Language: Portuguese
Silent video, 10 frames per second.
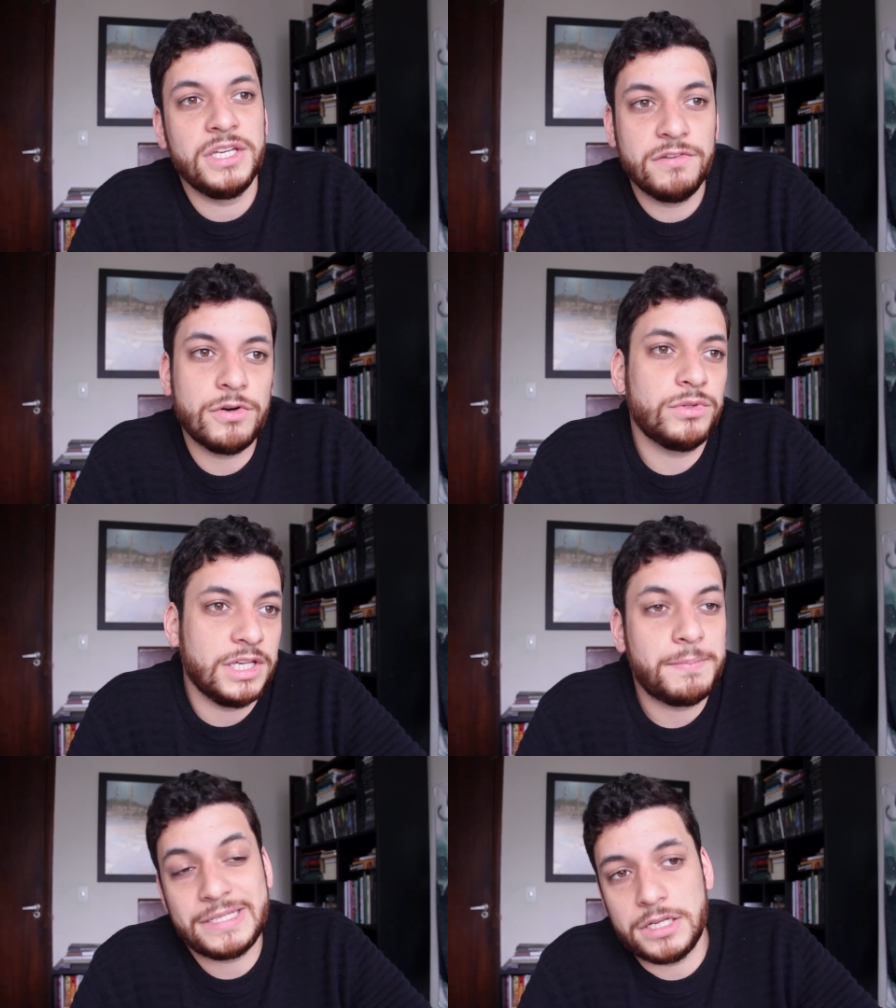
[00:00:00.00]
que vão
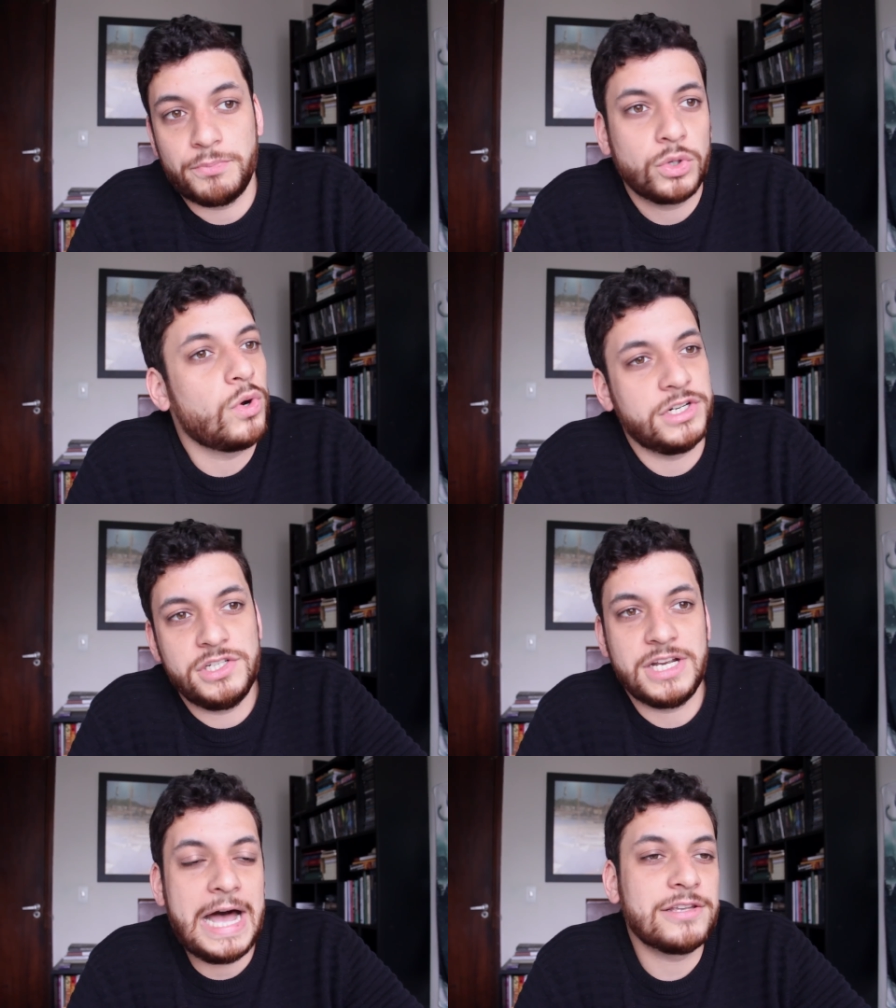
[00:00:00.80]
ter que passar por
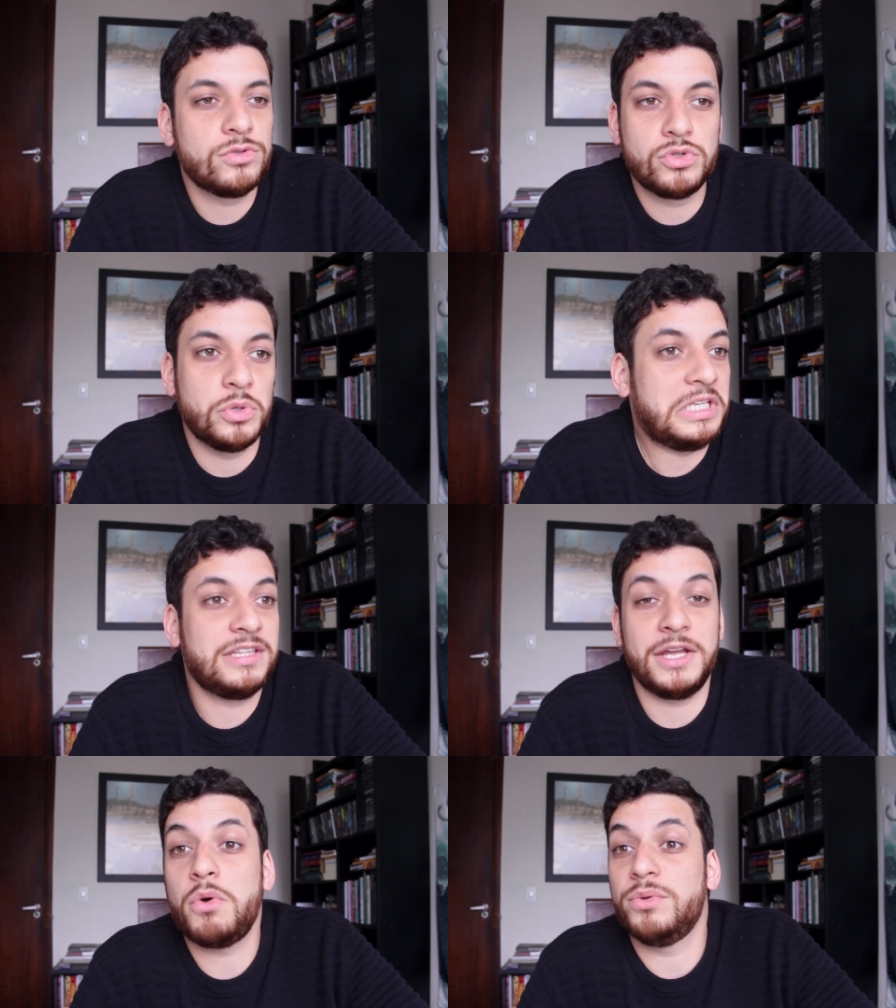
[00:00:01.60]
corte de gastos ou
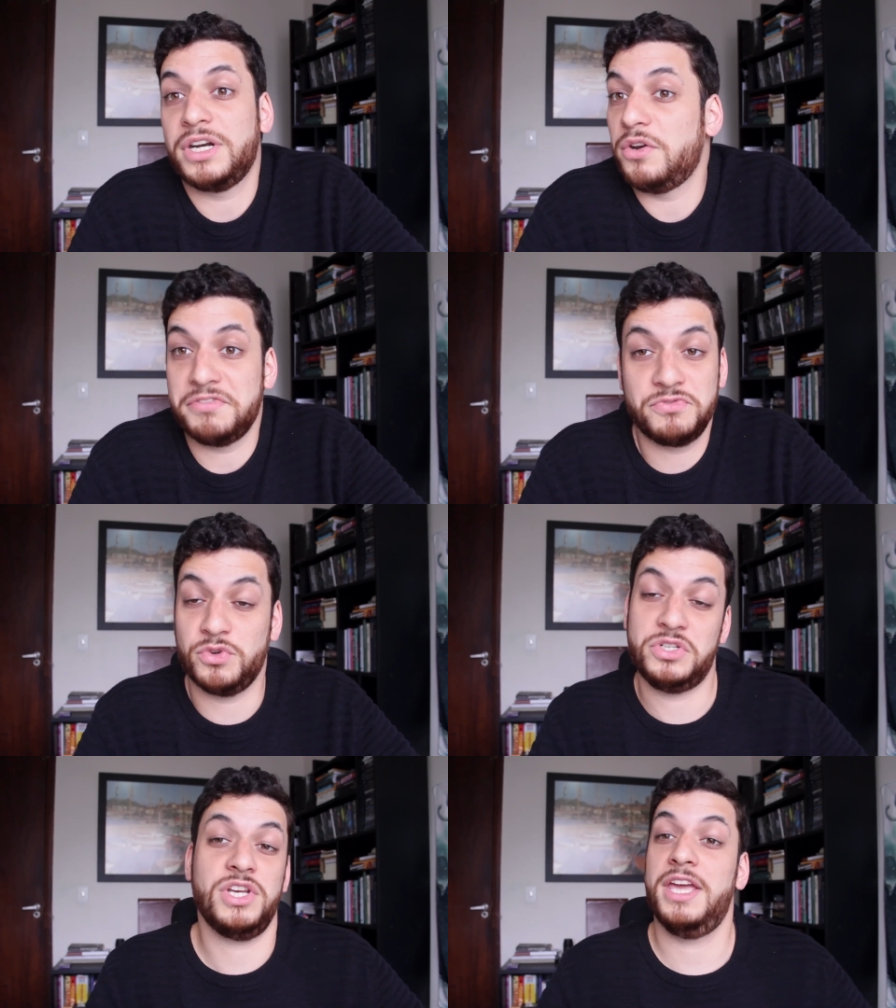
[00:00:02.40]
tentar encontrar novas
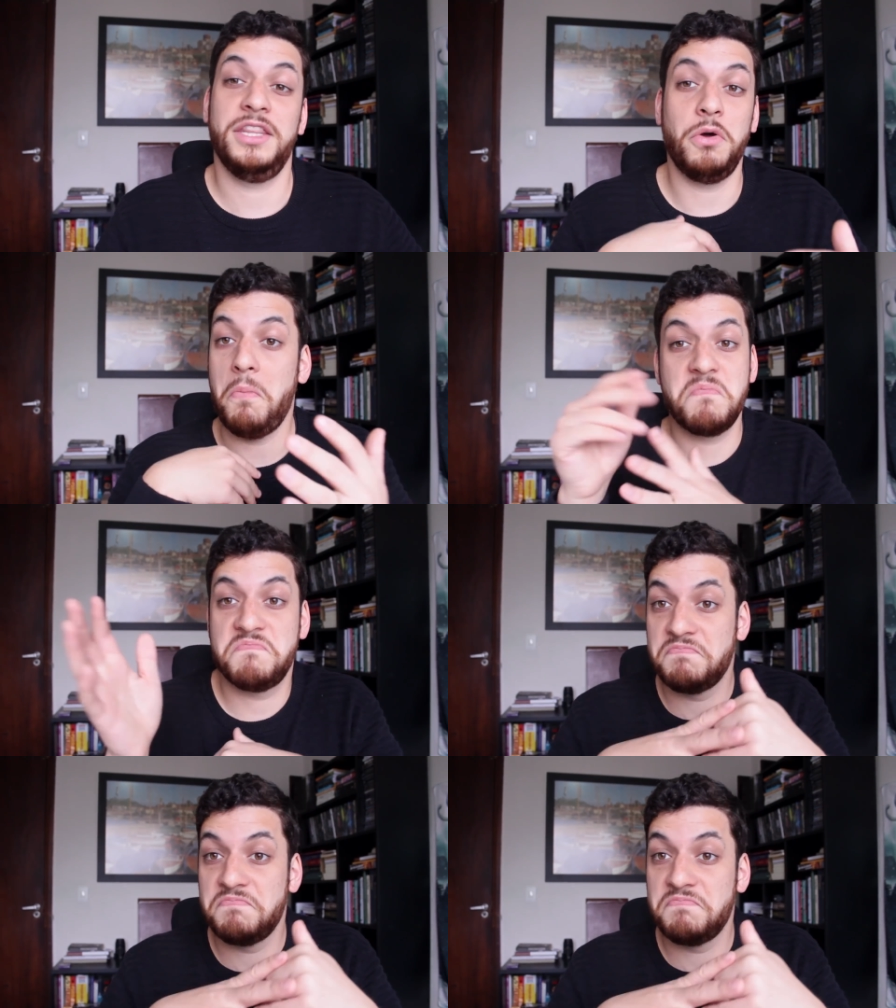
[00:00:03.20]
fontes de renda ou